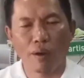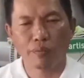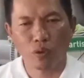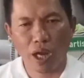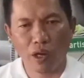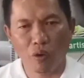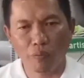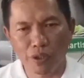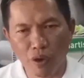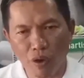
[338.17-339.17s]
ความต้องการของ
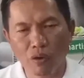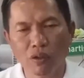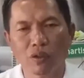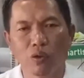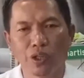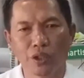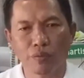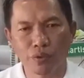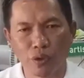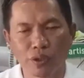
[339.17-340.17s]
พี่น้องคนใน
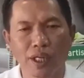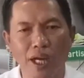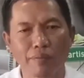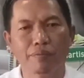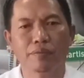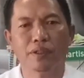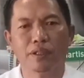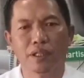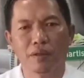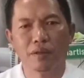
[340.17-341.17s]
ชุมชนนะครับ
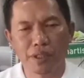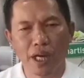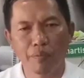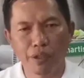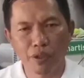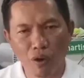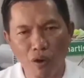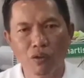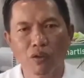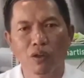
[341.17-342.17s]
เพื่อให้พี่น้อ
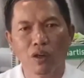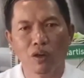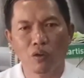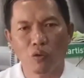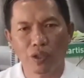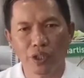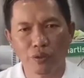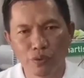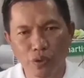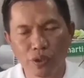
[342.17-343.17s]
งคนใน
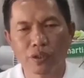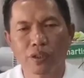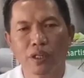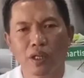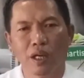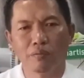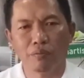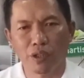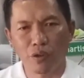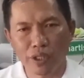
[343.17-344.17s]
ชุมชน
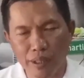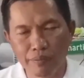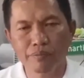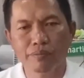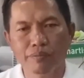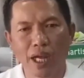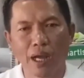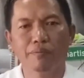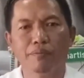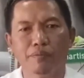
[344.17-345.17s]
มีรอยยิ้มนะค
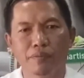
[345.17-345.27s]
รับ